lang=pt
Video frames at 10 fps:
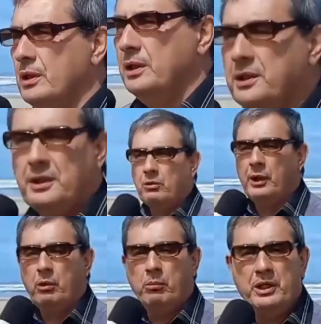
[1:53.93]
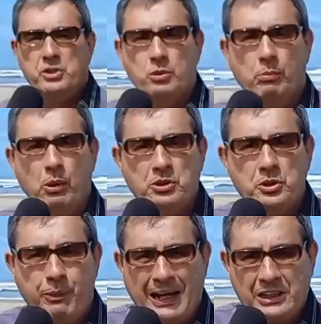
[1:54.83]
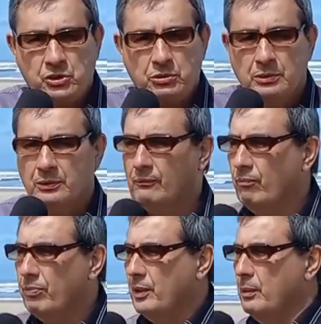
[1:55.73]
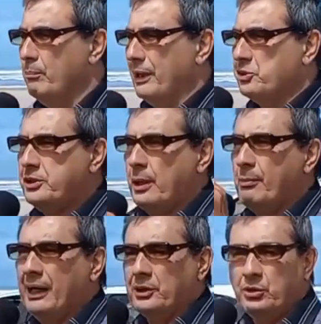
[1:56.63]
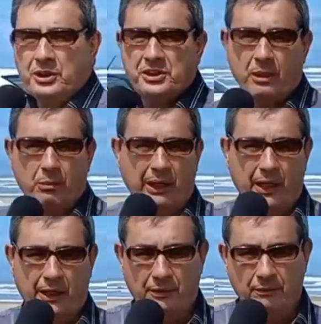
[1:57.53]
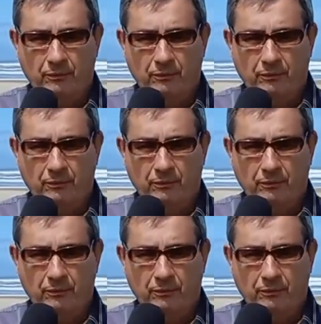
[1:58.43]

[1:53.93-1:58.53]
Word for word: que dão realmente um bom espaço para os trabalhadores trabalharem.